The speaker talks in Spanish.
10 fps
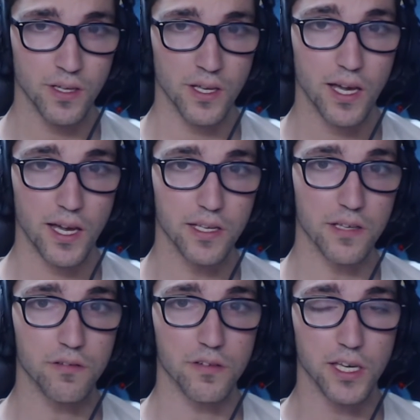hay,
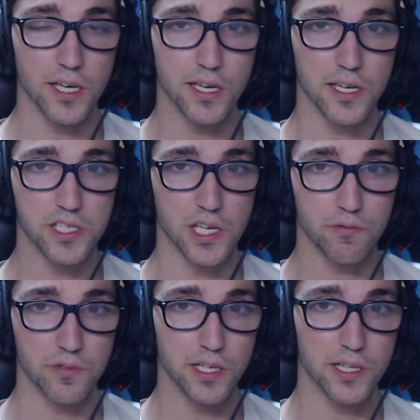eh,
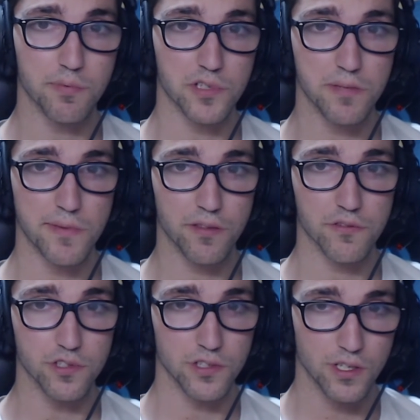según qué tipos de
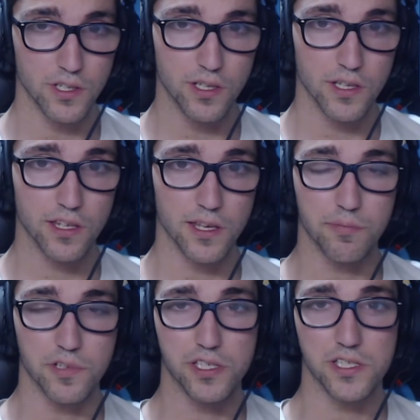mazos, que
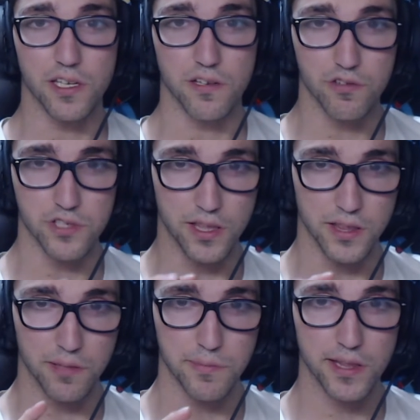pueden ser los
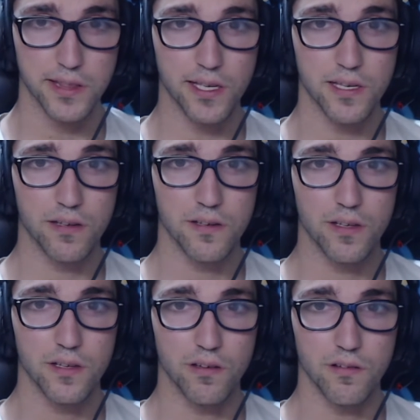anti-meta,
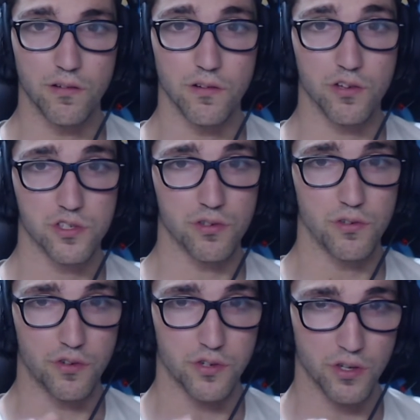los
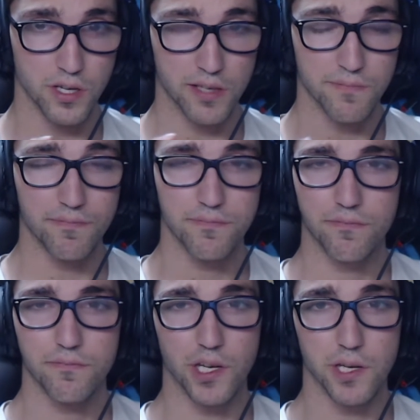rogue.
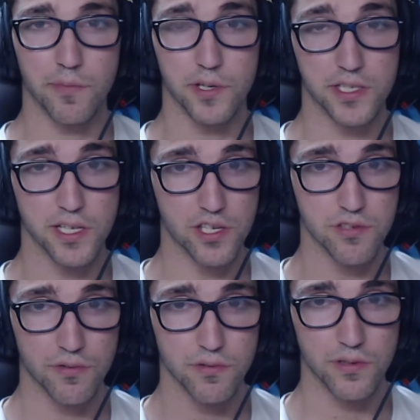Por ejemplo, en este caso
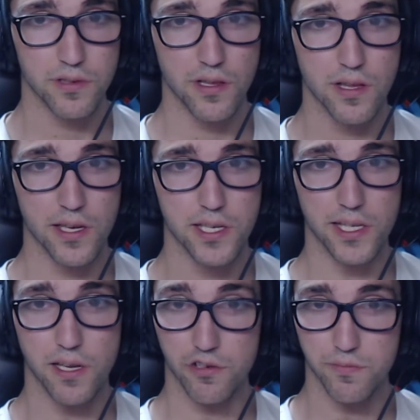
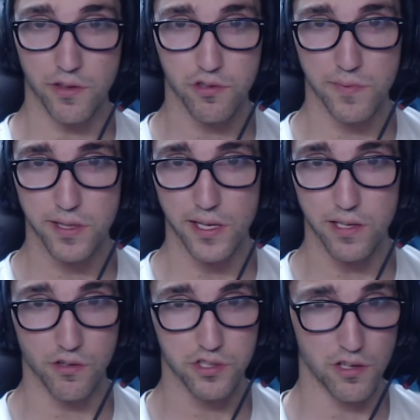están los mazos meta y
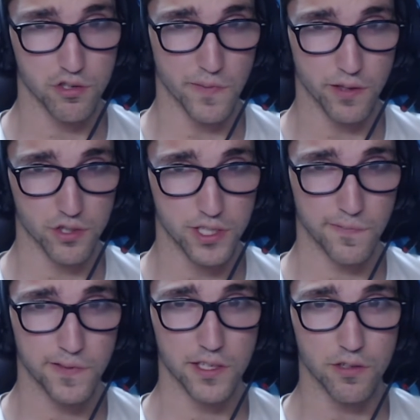luego están los mazos
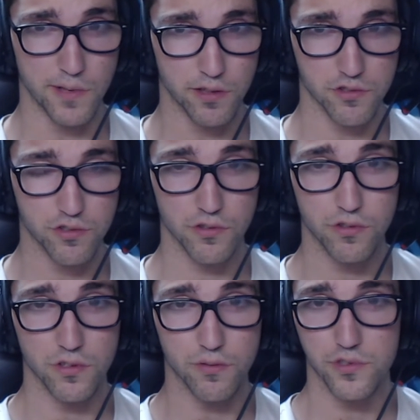shifter o mazos
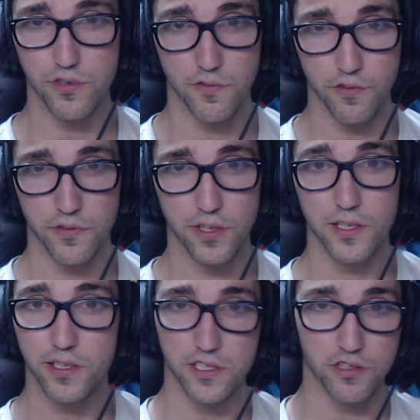control, como son Flunder
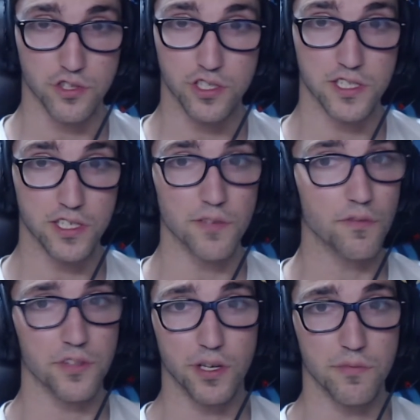y Exorcister, que
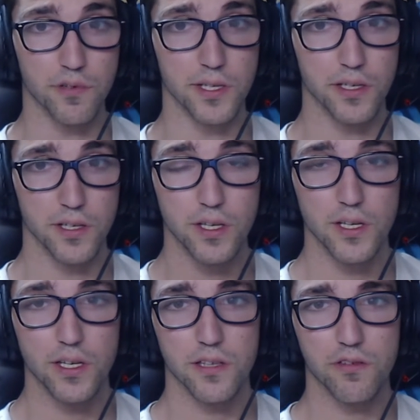funcionan muy bien.
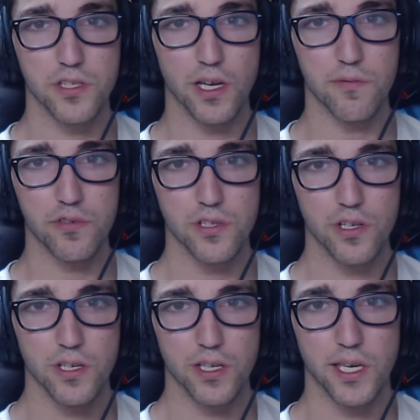Entonces, digamos
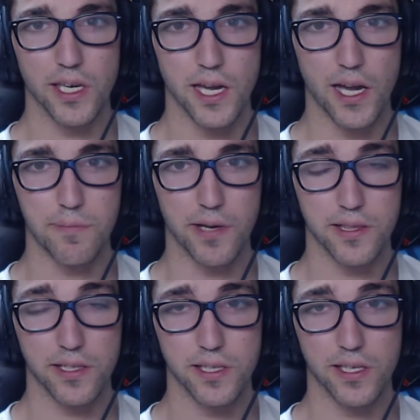que
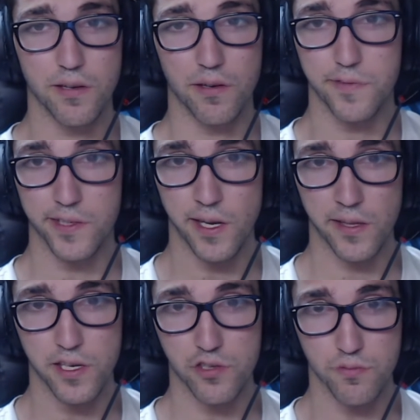aparte de
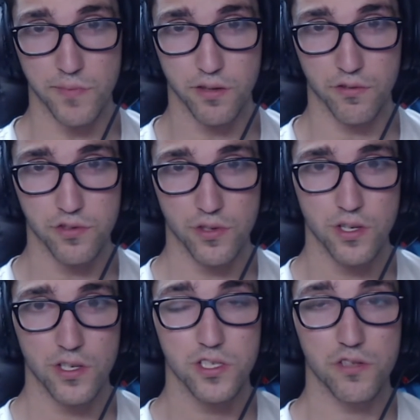enfrentarte a esos mazos,
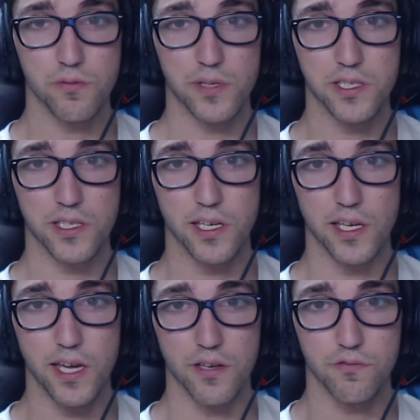si tú ves que
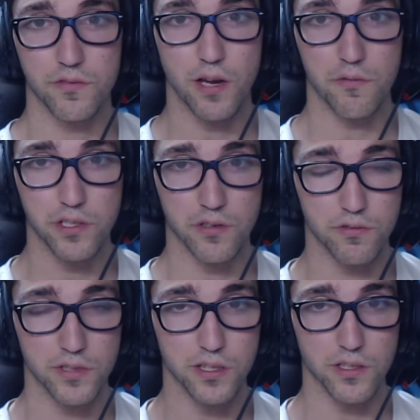hay una win
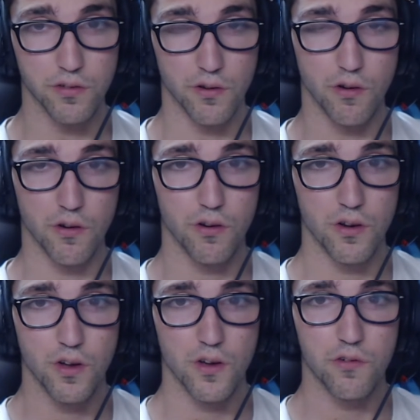condition o
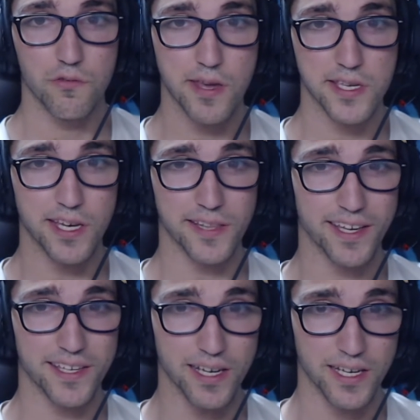una
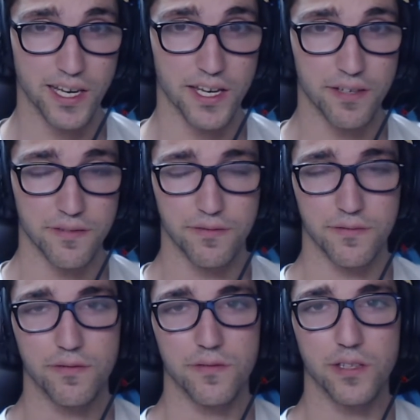estrategia clara
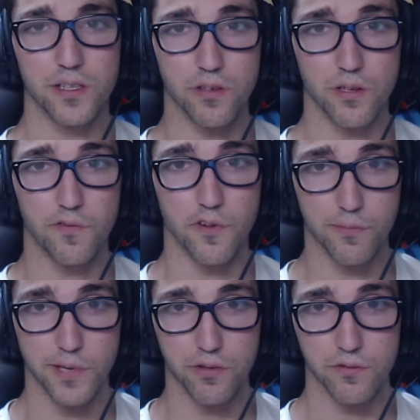dentro del
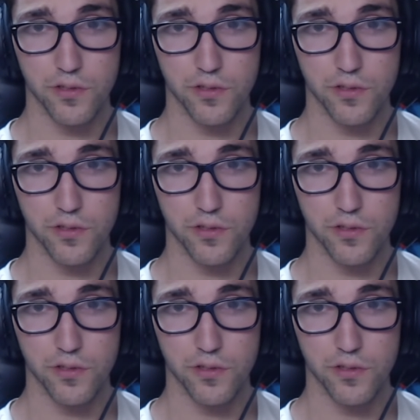formato,